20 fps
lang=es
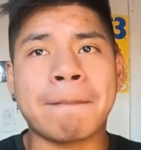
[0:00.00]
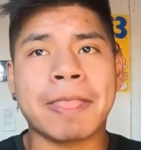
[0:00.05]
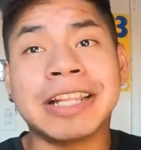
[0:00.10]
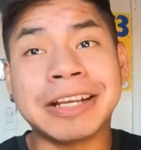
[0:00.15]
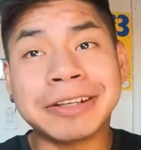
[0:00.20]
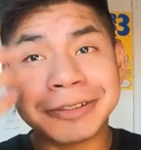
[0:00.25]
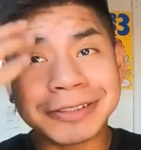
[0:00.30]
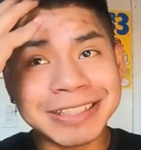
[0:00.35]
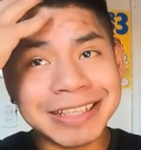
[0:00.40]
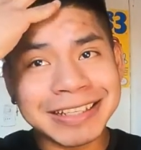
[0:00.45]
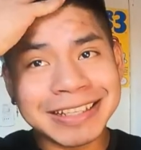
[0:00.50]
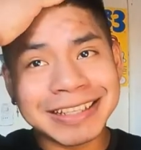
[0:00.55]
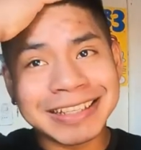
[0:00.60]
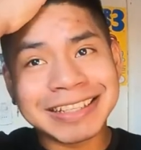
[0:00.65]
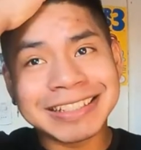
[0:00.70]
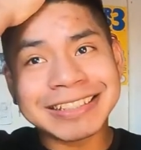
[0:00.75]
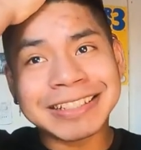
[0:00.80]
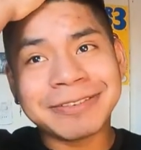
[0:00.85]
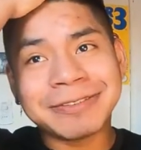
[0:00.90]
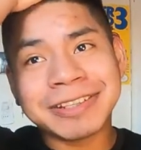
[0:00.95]
la cosa que
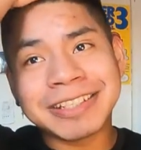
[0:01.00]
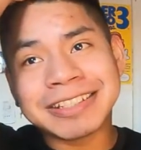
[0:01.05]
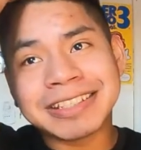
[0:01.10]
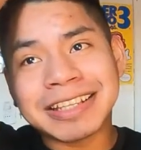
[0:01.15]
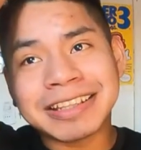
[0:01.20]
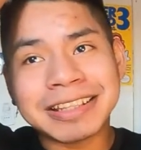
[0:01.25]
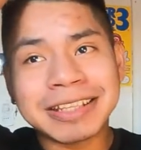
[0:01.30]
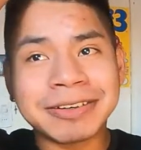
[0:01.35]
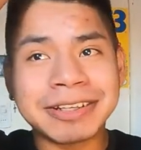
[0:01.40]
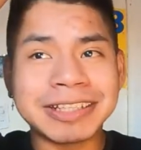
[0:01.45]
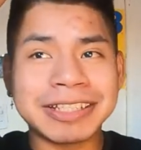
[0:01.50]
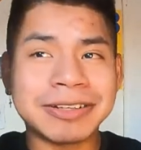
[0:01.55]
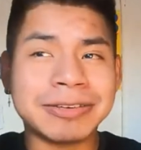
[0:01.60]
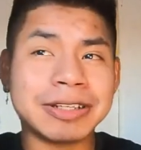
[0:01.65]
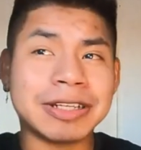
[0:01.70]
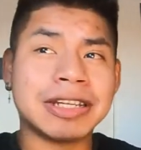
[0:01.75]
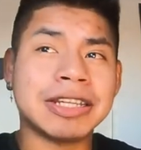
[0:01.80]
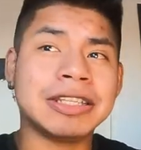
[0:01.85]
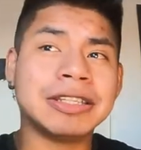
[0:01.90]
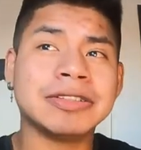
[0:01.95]
en esa fecha estaba
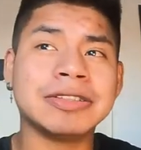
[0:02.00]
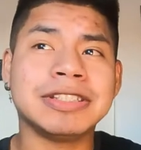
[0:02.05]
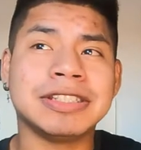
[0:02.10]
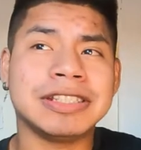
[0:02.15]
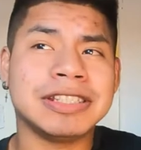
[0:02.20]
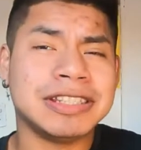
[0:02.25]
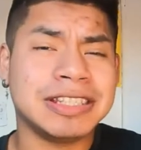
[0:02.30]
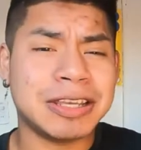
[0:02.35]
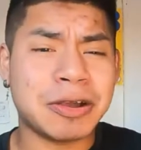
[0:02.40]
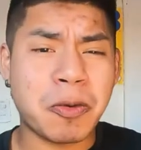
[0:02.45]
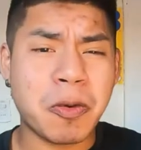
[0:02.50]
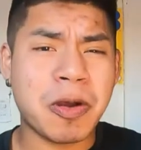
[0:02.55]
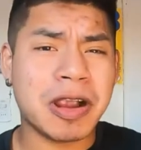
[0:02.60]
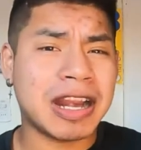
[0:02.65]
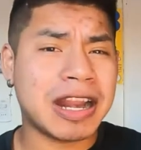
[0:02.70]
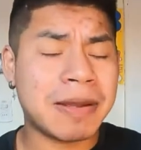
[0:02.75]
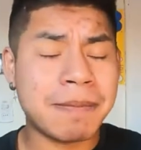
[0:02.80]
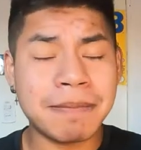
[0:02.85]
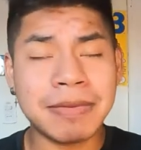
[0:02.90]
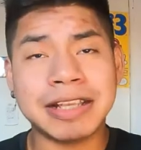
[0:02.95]
trabajando y sentía un
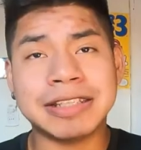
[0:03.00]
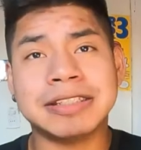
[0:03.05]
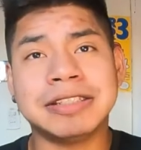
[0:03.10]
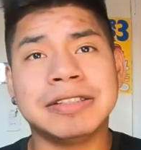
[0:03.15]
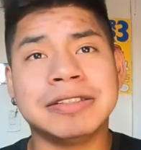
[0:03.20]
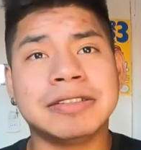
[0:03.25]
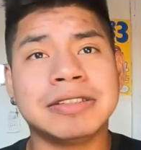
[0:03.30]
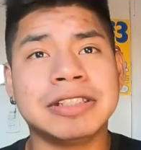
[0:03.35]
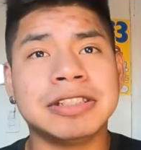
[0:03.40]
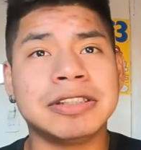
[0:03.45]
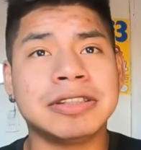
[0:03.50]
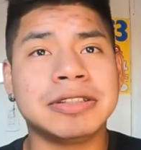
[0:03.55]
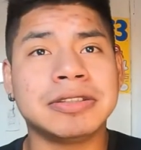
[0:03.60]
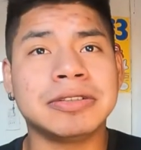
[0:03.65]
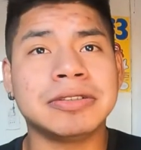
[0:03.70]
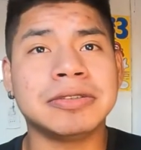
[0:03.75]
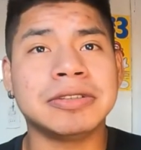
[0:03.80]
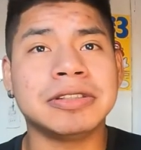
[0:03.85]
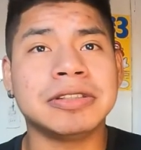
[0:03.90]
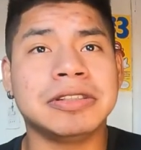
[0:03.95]
gran vacío
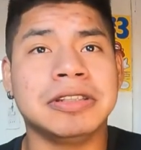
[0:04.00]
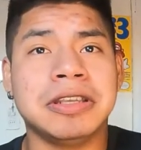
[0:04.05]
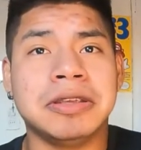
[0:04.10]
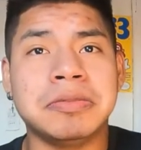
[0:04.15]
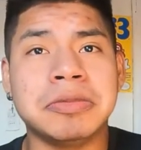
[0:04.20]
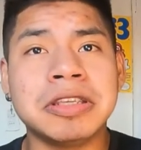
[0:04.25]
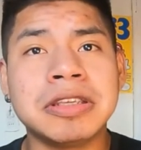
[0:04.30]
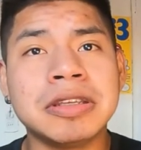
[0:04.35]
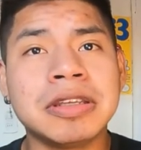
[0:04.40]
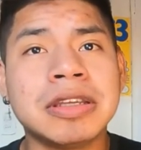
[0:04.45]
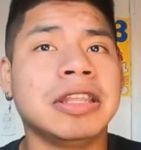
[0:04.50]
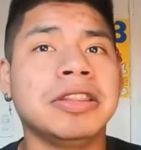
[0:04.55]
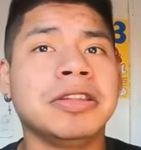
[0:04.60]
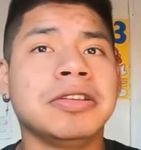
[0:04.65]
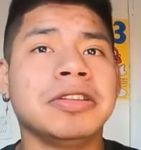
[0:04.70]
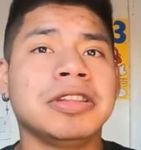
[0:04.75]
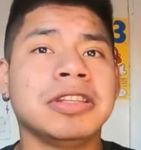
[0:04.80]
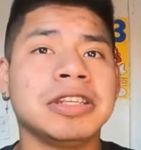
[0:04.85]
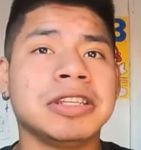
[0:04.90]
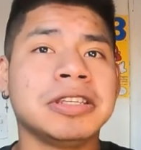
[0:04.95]
dentro de mí, en
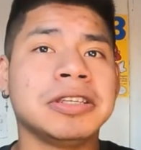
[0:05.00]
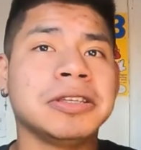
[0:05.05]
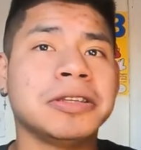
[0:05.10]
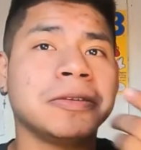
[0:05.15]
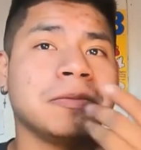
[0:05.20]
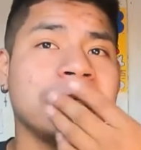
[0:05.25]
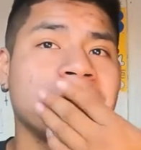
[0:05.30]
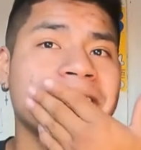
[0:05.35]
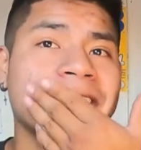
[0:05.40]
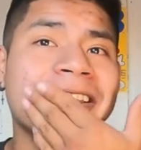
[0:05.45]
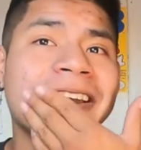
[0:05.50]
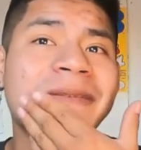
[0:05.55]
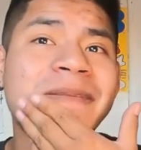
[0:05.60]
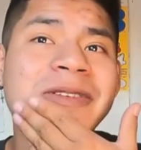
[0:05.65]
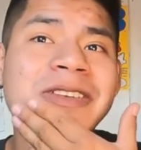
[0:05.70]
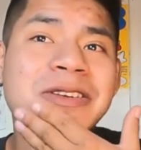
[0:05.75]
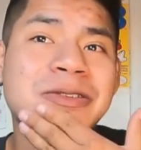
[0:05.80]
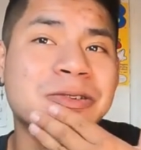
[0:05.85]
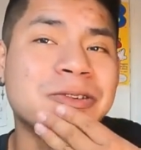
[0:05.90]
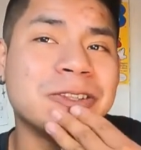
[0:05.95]
donde veía a
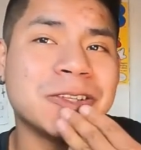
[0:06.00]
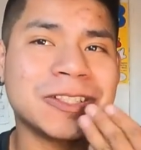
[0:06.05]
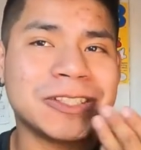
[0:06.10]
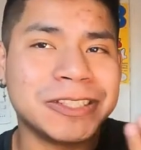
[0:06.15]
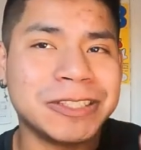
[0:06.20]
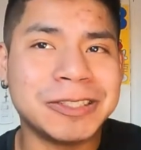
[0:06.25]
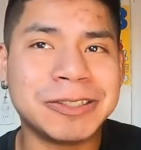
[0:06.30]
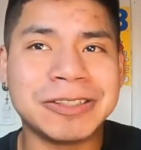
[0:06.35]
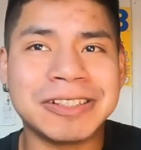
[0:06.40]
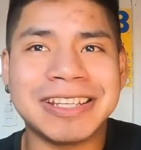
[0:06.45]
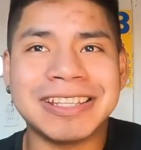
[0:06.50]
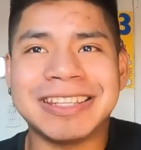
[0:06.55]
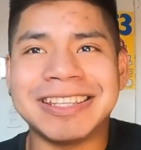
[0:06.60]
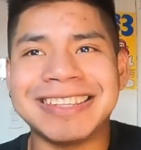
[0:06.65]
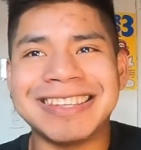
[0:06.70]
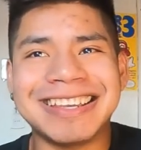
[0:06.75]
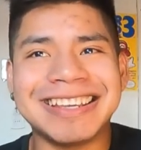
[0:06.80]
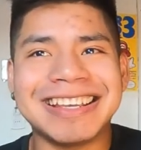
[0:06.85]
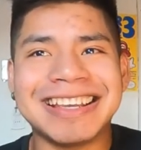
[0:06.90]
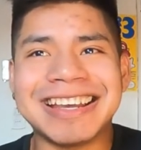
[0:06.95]
mis conocidos que
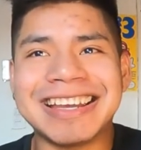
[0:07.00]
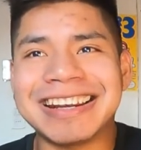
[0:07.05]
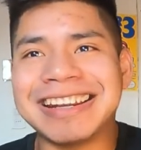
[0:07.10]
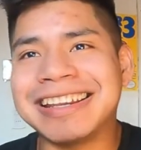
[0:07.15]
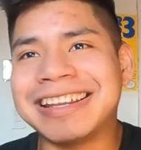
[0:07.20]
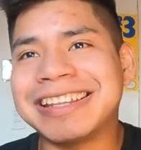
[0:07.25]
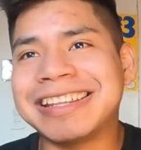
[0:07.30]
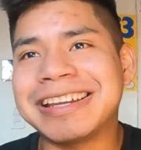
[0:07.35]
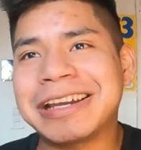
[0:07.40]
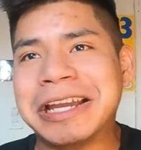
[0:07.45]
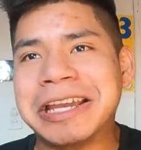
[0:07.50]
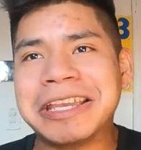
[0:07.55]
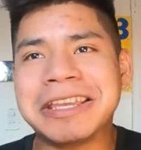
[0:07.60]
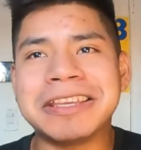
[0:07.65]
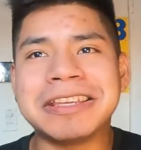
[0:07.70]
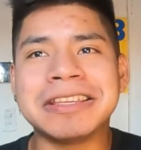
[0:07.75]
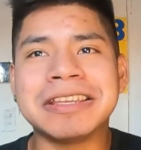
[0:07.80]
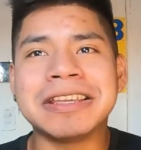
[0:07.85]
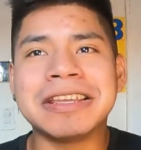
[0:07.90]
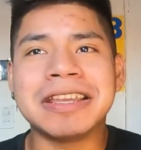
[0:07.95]
tenían carrera
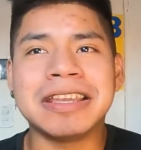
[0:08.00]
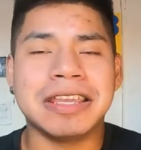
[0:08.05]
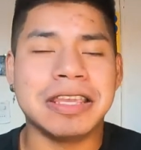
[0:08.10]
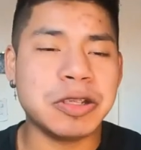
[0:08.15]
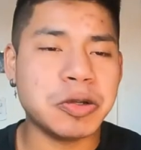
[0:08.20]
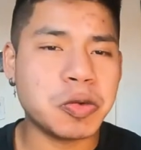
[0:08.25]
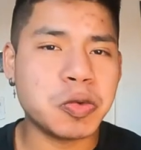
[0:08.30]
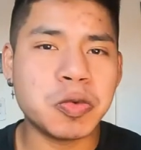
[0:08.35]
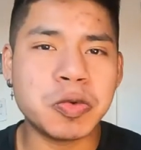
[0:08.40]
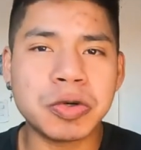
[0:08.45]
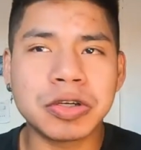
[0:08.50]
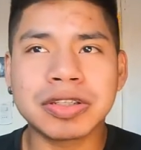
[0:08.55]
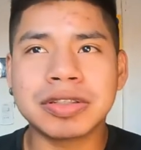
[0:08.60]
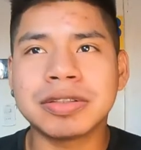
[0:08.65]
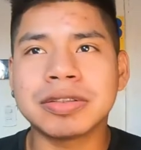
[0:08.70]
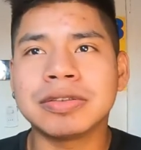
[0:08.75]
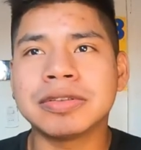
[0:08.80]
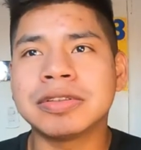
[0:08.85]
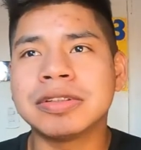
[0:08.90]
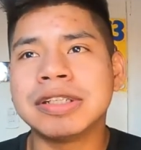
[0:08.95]
en,
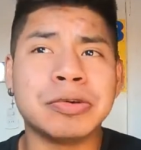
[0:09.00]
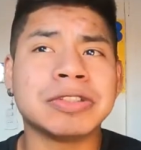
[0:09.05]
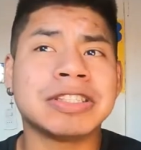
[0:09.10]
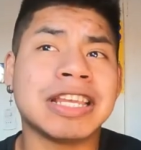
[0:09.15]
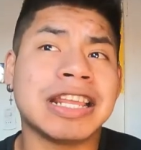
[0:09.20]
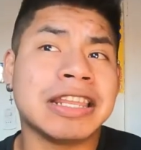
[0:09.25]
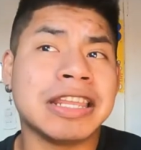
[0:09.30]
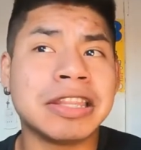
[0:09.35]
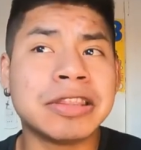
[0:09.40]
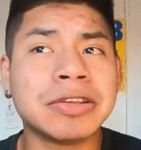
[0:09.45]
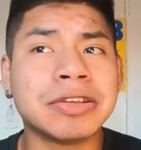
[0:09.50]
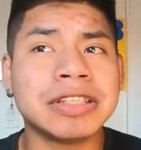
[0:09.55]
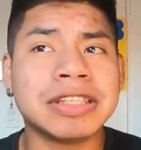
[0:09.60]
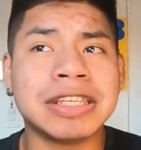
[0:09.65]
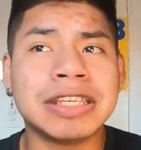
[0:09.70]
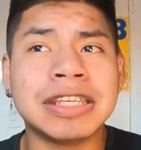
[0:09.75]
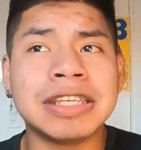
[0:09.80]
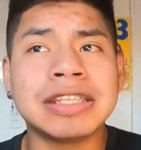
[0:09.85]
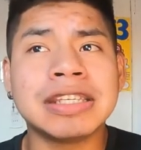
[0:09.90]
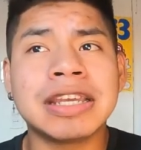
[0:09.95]
curso o saliendo
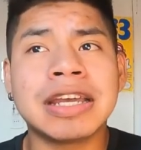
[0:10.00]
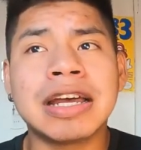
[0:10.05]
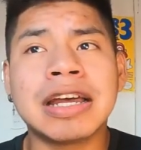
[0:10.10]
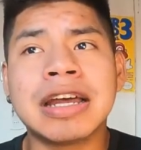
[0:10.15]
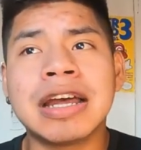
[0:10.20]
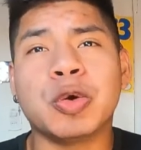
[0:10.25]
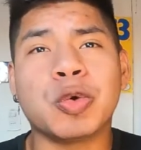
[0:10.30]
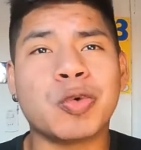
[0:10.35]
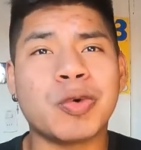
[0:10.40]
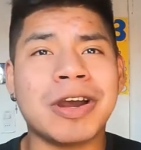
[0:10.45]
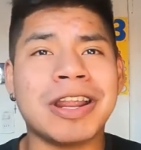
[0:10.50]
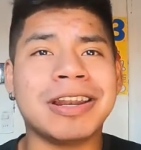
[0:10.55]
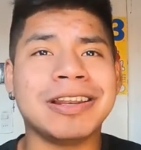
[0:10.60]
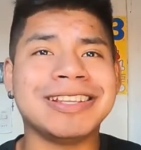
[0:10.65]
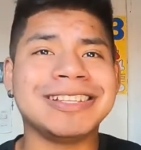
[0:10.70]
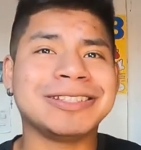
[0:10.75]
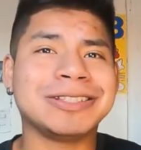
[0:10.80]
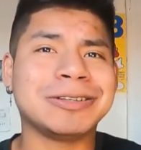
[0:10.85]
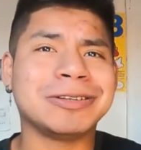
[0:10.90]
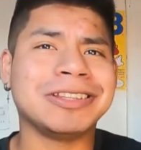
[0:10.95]
de ella, lo cual
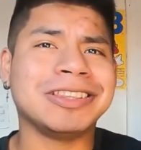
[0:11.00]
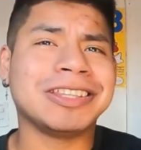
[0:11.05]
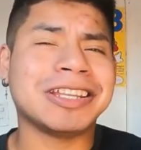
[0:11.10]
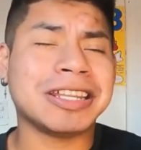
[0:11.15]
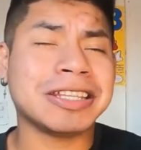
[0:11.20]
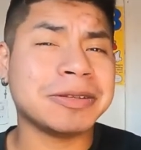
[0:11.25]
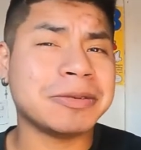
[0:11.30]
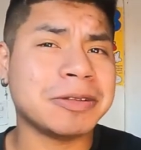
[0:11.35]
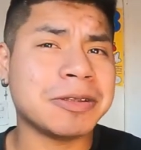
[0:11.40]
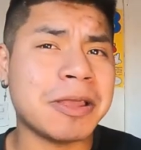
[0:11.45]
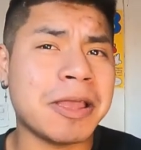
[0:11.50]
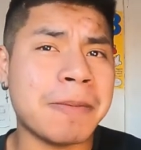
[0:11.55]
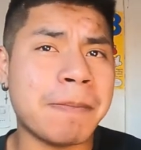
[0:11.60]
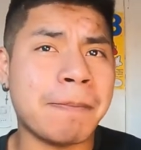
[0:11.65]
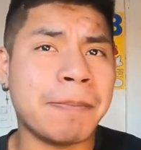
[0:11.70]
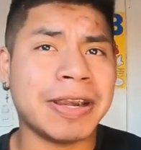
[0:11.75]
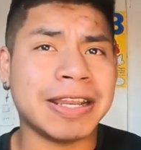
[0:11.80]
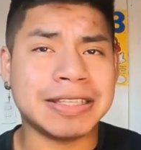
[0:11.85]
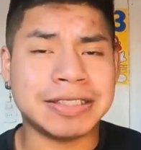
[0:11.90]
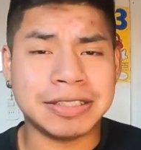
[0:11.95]
hizo entrar
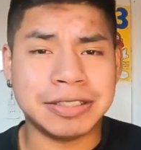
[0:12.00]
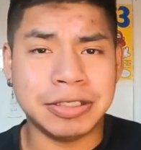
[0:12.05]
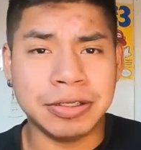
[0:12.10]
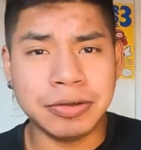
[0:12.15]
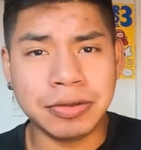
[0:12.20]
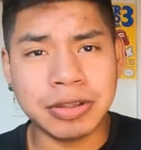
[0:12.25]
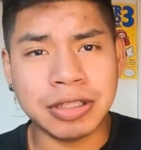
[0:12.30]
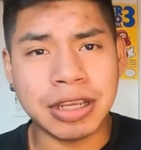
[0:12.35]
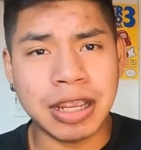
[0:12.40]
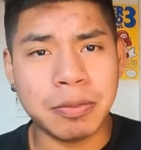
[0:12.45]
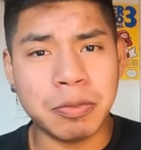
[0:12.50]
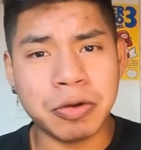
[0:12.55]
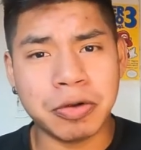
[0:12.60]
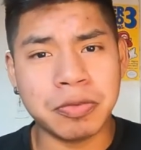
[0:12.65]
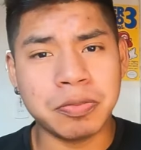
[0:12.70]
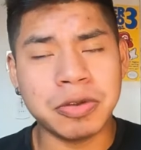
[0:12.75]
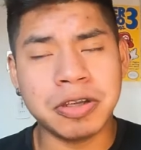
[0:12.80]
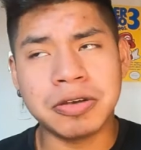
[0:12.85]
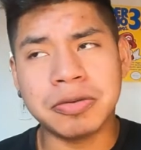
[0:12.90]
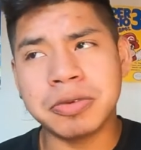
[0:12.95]
en, presión, digamos,
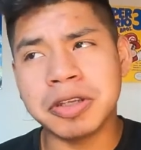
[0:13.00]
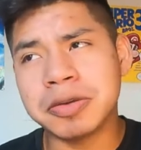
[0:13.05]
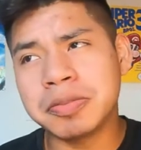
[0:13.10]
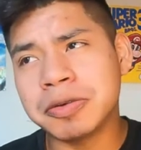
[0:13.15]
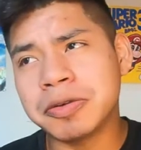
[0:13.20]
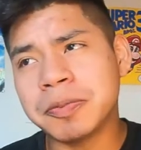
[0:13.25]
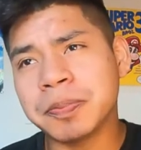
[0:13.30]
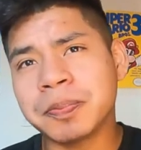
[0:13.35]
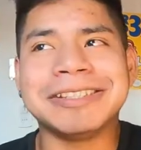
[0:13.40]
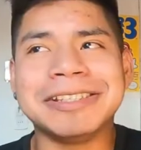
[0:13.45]
conmigo mismo.